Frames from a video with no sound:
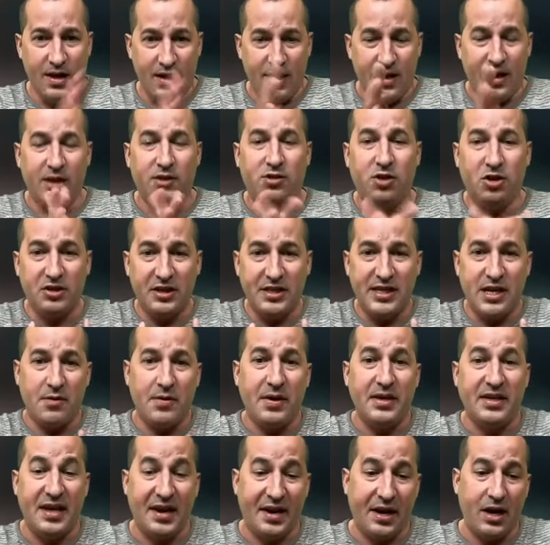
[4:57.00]
Entonces ya
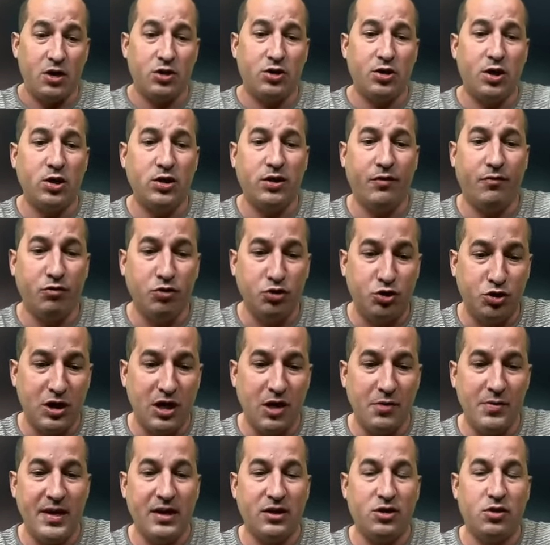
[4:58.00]
veis que el rinoceronte funciona
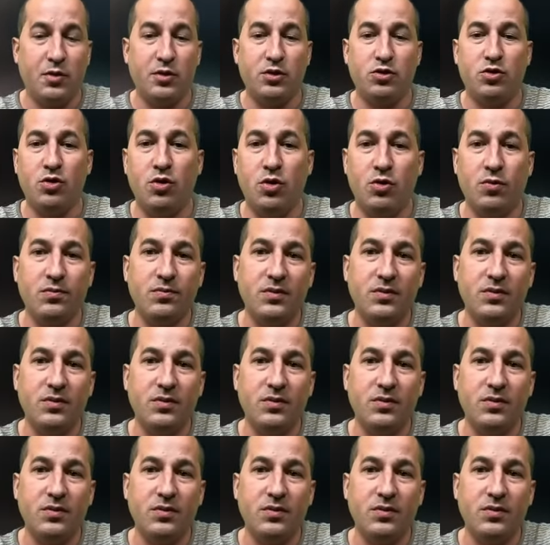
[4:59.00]
bien, sobre todo